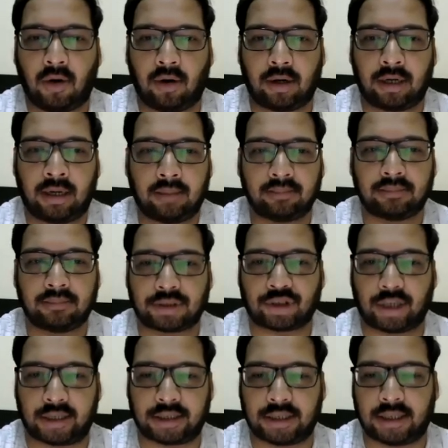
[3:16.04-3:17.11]
और हम
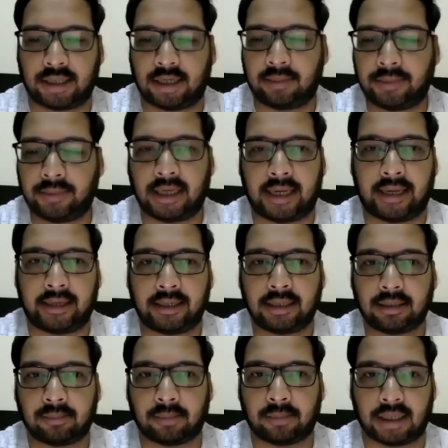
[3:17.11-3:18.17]
स्ट्रक्चर का भी एरे
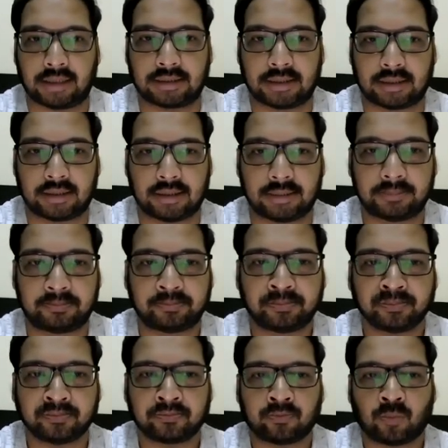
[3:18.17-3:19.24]
बना सकते
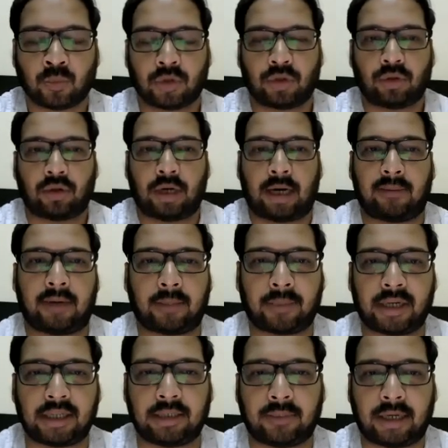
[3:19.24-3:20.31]
हैं तो अब
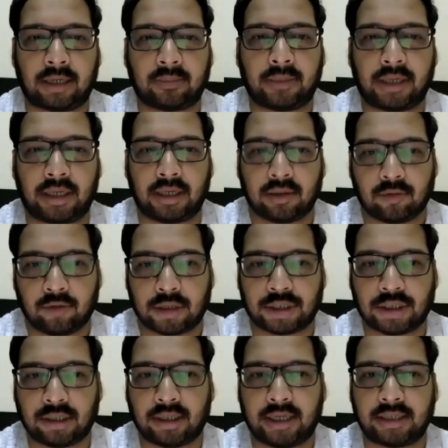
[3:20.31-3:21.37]
आपके दिमाग में
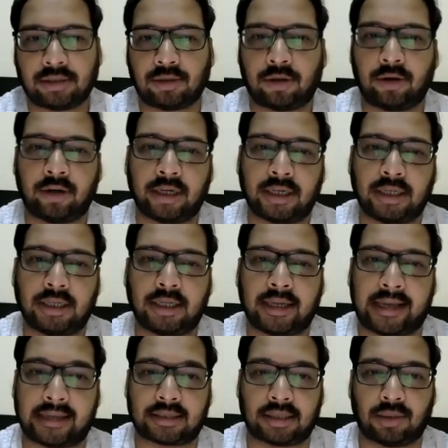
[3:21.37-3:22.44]
क्वेश्चन रेज होगा कि ये
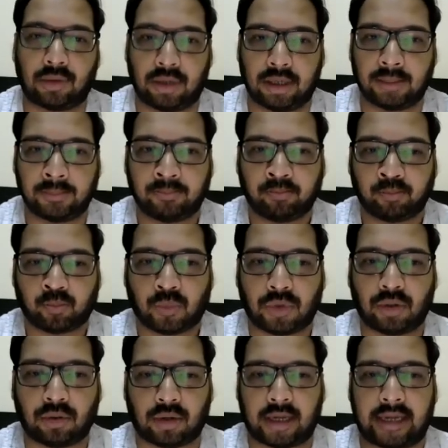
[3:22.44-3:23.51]
कैसे होगा
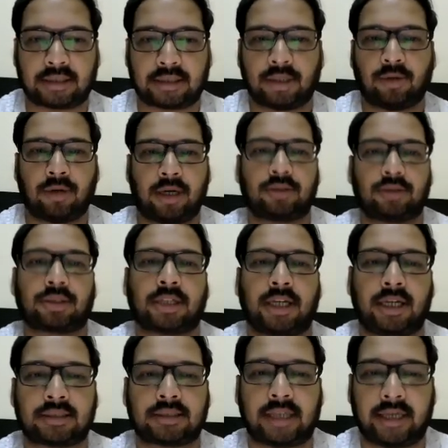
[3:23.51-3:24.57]
तो कैसे होगा उसके
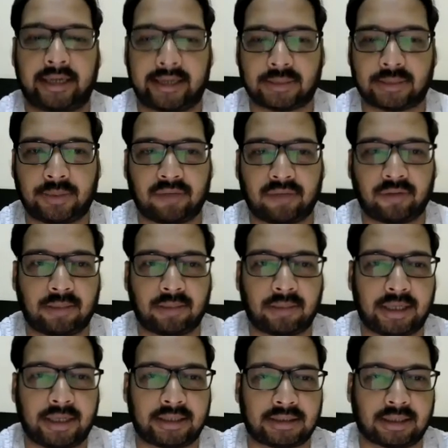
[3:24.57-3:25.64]
लिए सिंटेक्स भी
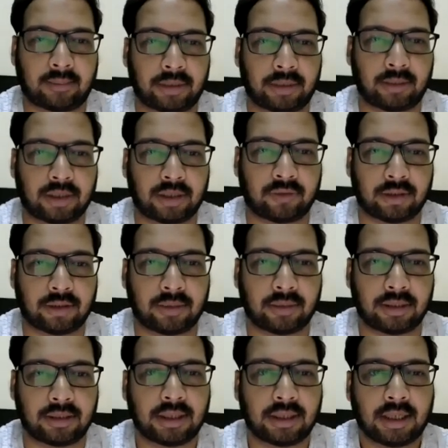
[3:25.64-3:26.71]
अवेलेबल है एग्जाम्पल भी
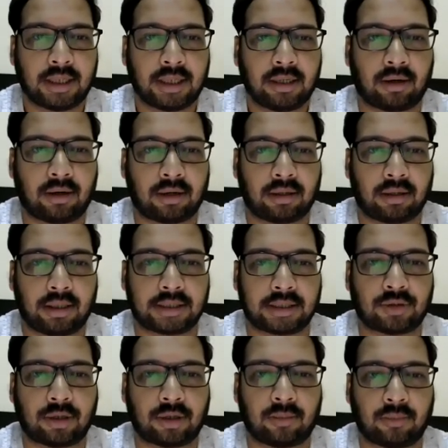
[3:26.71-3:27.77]
अवेलेबल और
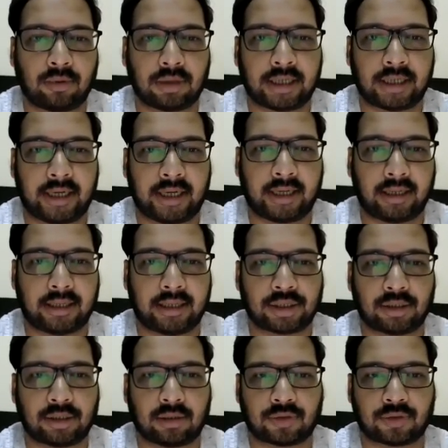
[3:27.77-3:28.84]
इसको हम बोलते हैं
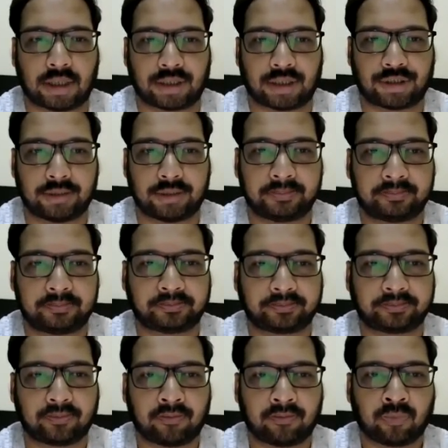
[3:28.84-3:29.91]
डिक्लेरेशन ऑफ
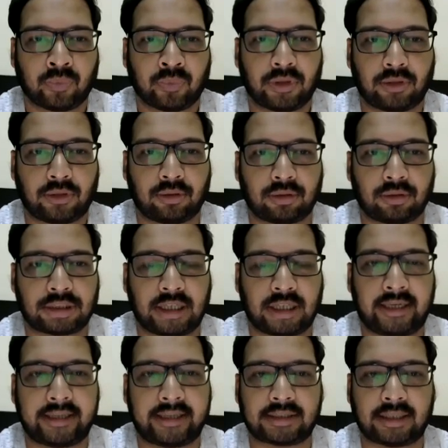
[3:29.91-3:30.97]
स्ट्रक्चर तो
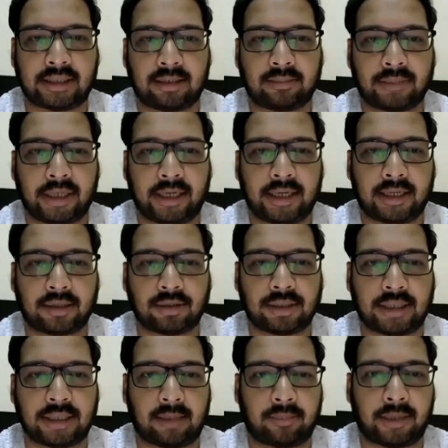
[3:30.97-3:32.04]
सिंटेक्स अगर हम देखें तो
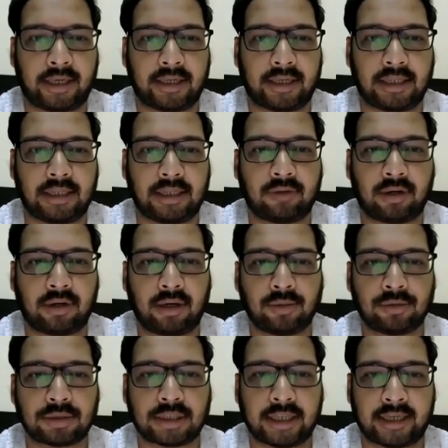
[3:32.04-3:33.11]
यहाँ पर एक की
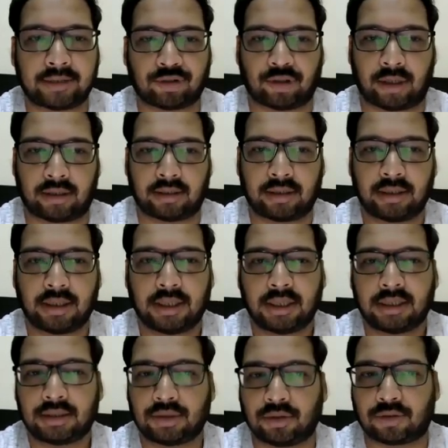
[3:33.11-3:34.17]
यूज किया है स्ट्रक्ट
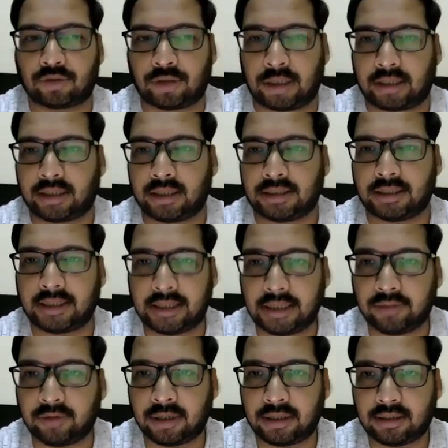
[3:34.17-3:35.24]
सो स्ट्रक्ट इज अ की
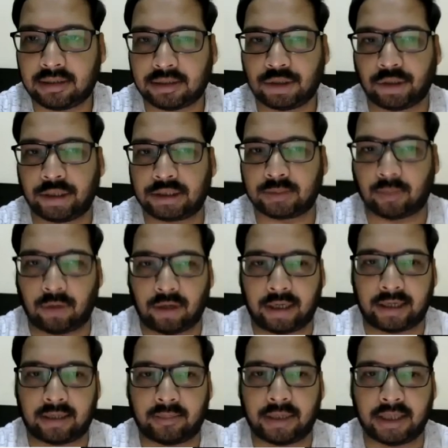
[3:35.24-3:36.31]
जो कि स्मॉल
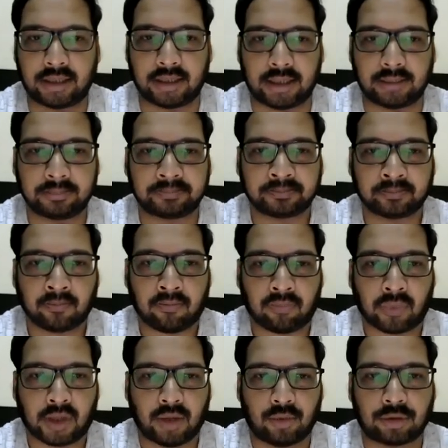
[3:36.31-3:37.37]
लेटर में लिखना है
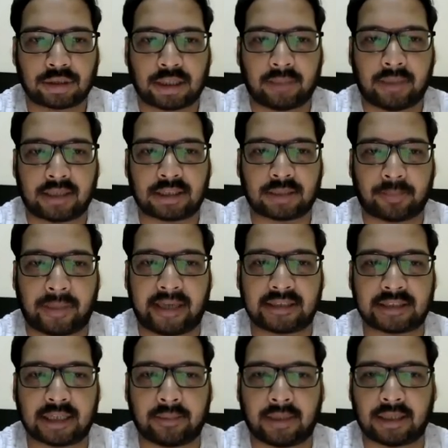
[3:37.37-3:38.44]
उसके बाद स्पेस
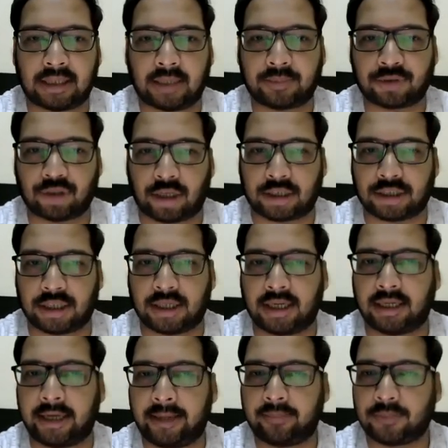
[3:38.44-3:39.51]
के बाद आप स्ट्रक्चर का
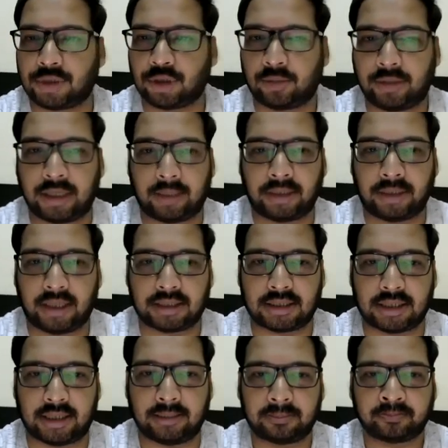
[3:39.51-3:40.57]
नेम जो भी आप देना
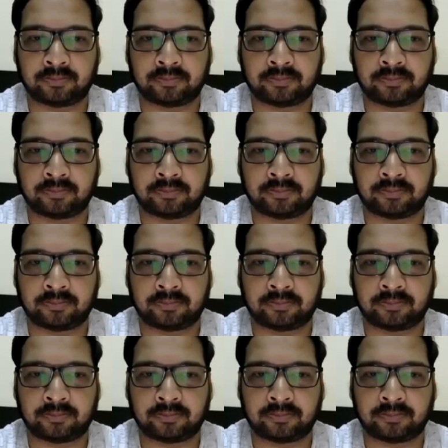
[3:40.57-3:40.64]
चाहें